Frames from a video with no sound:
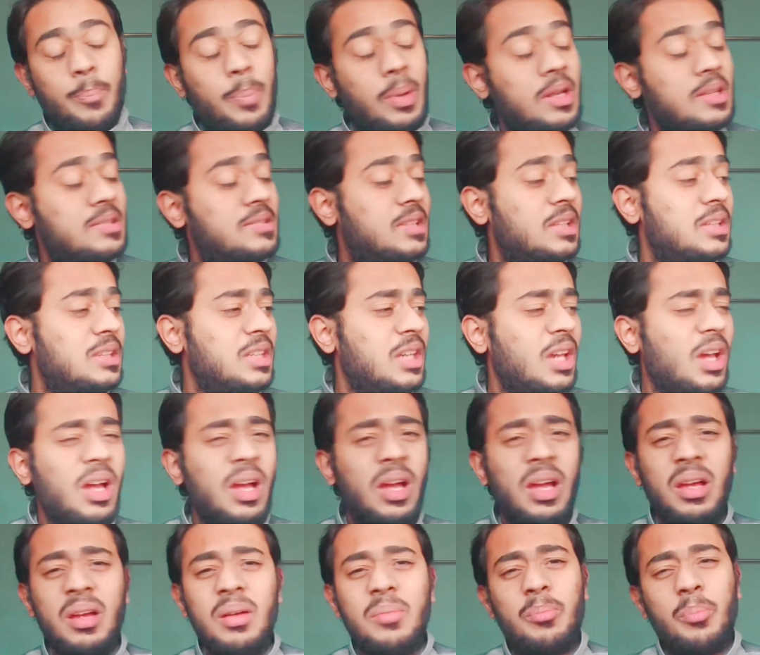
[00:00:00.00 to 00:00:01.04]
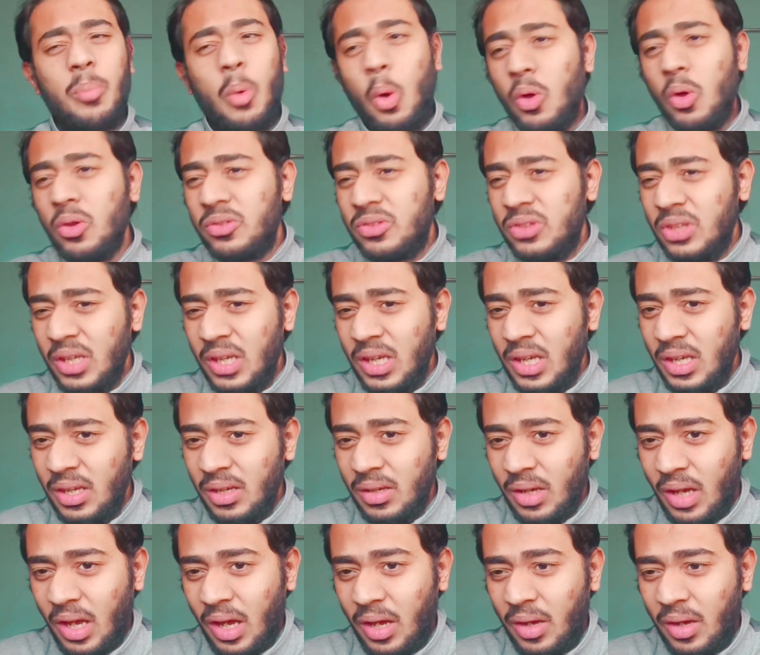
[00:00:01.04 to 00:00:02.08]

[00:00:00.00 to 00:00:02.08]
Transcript: ये परिस्थितियां बहुत से